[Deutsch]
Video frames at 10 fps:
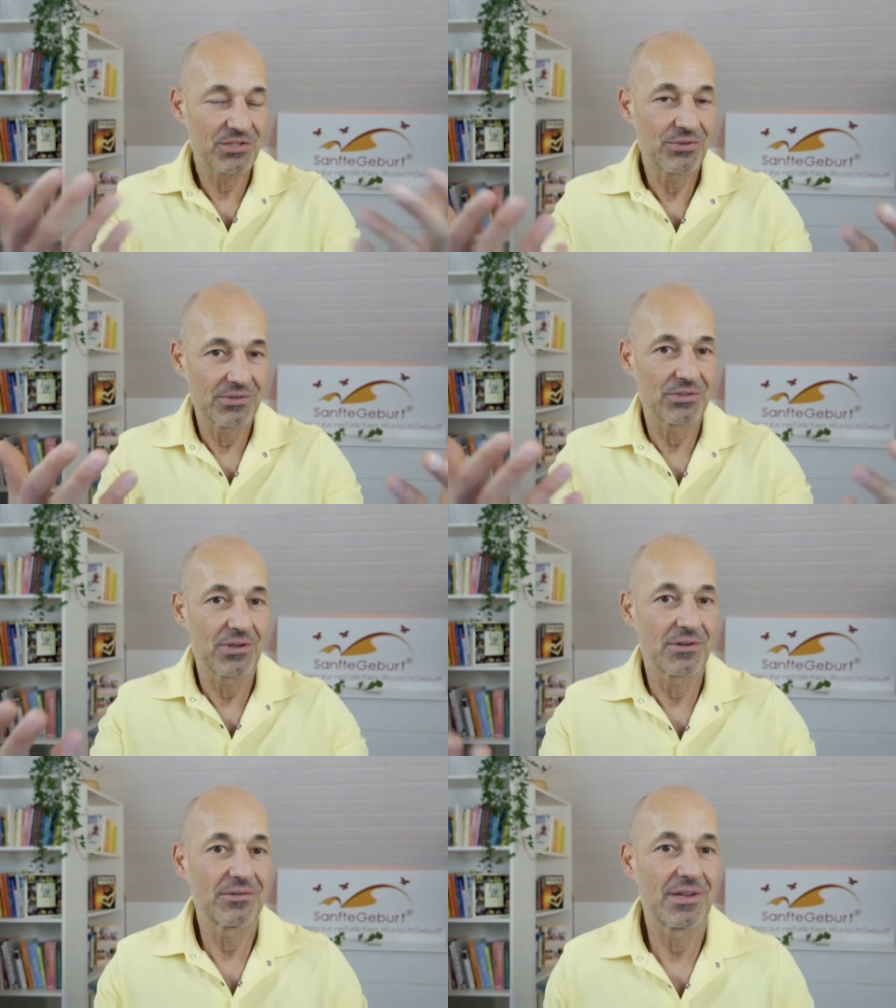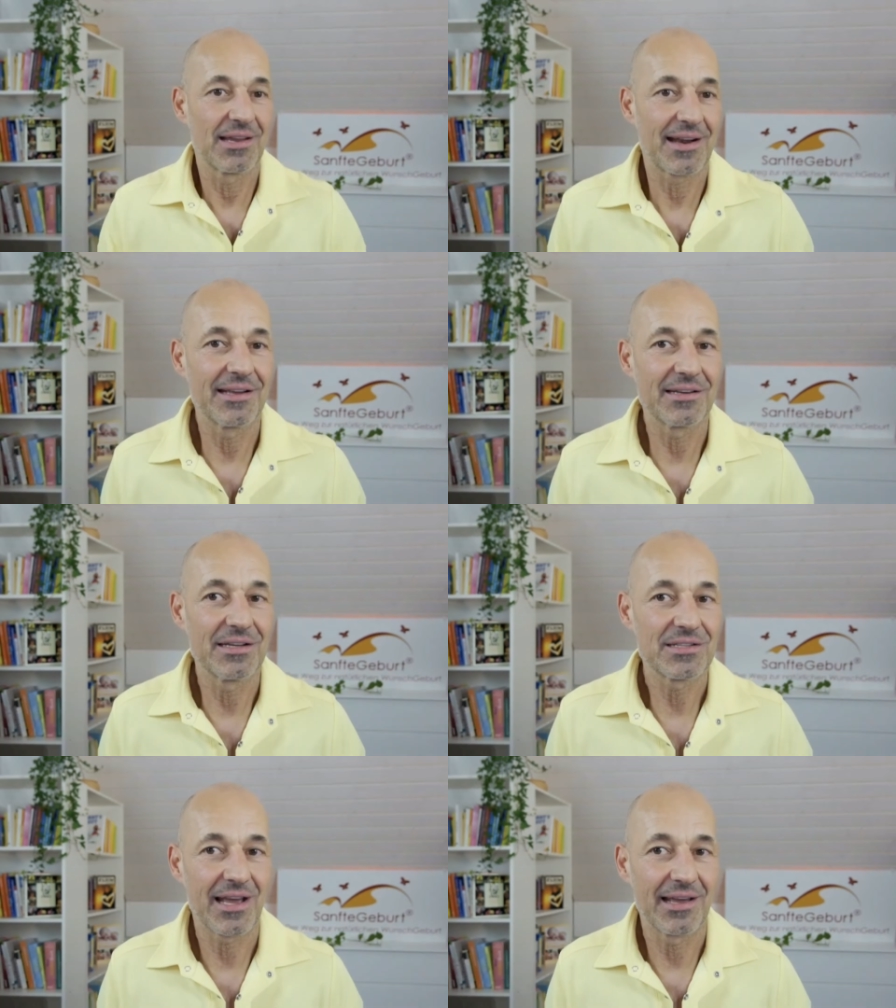so ein, ein
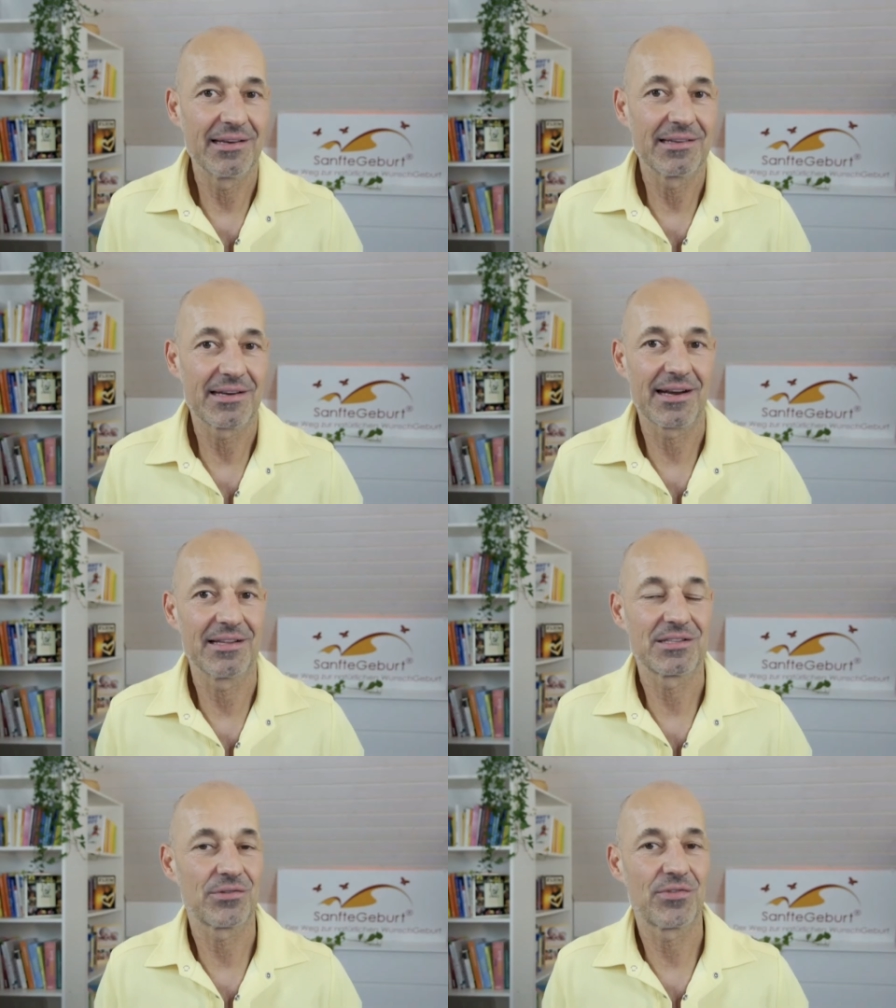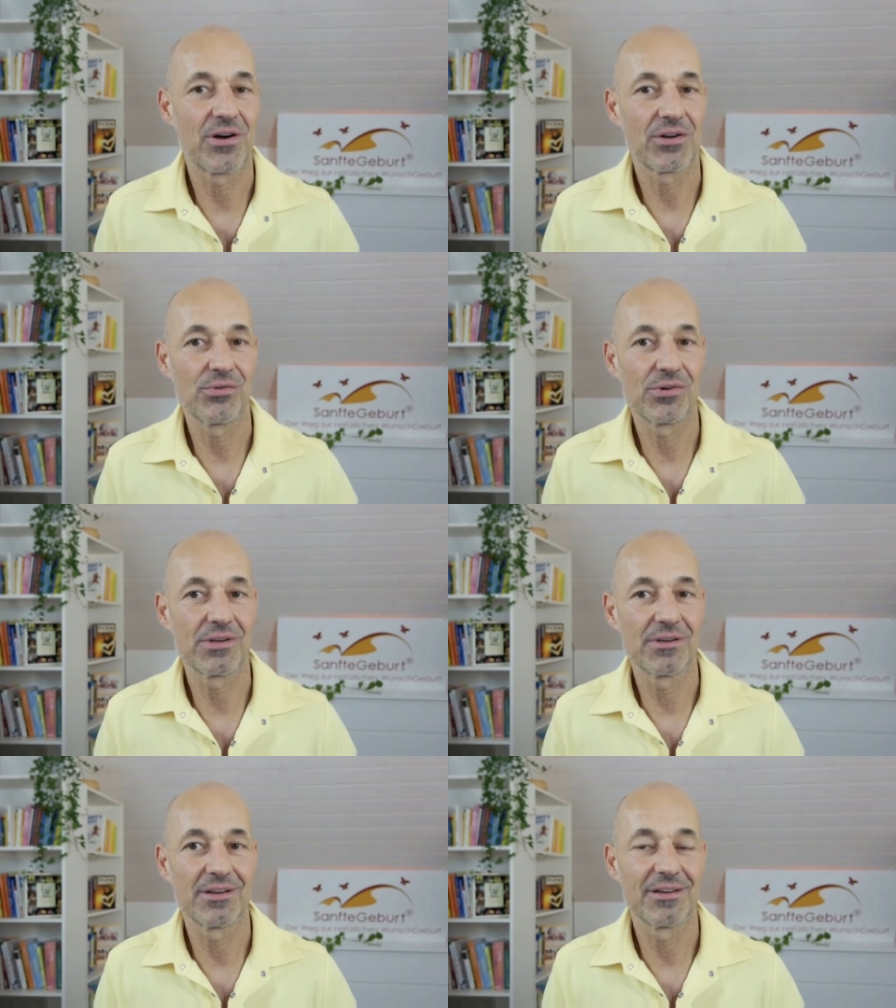Ereignis, eine der
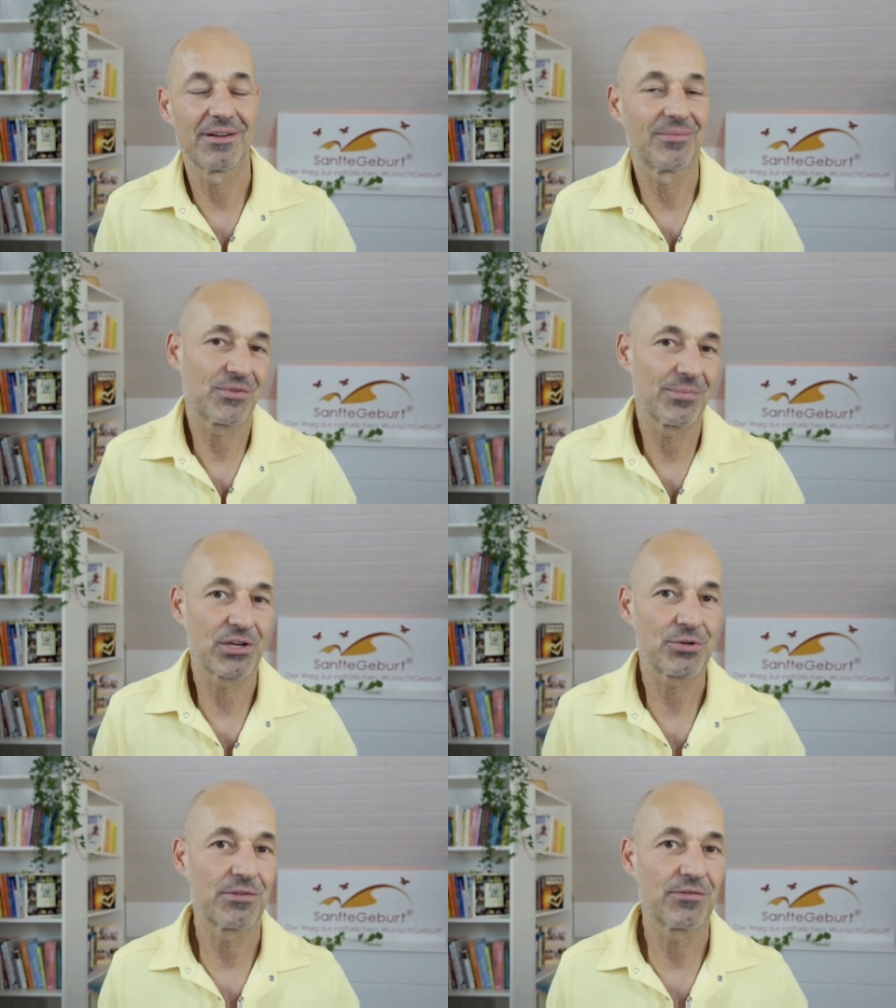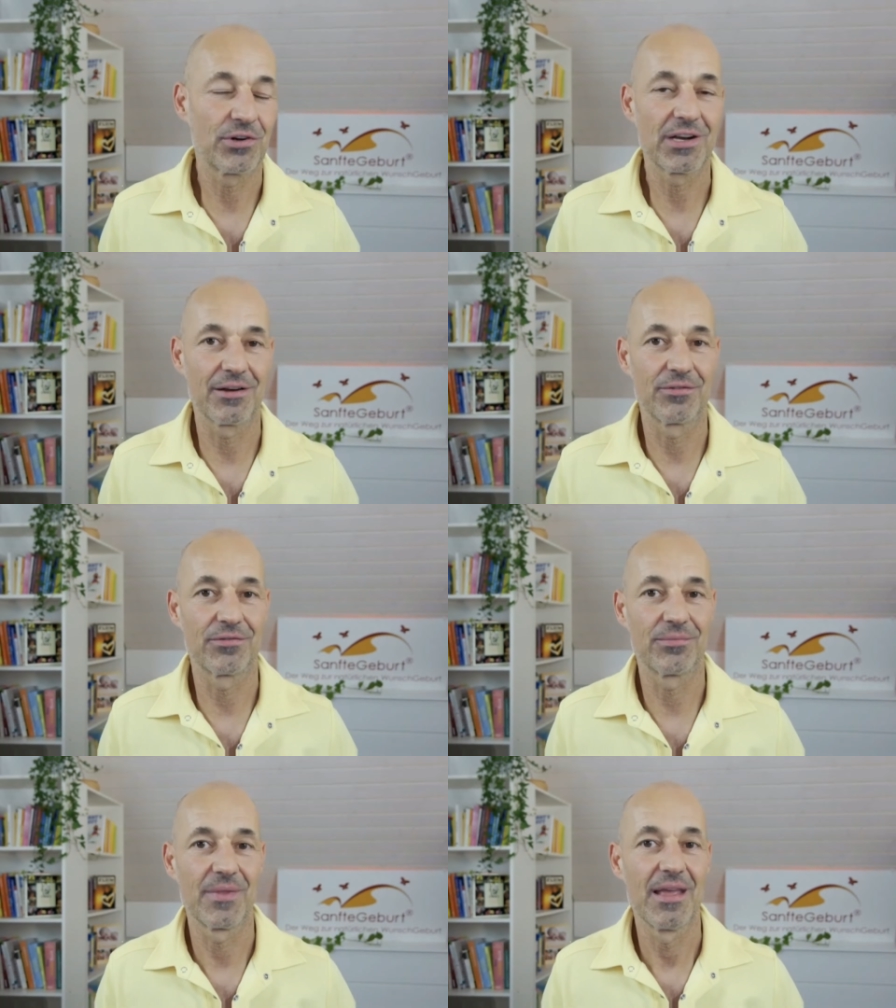Grenzerfahrungen, äh, zum Beispiel Feuerlauf.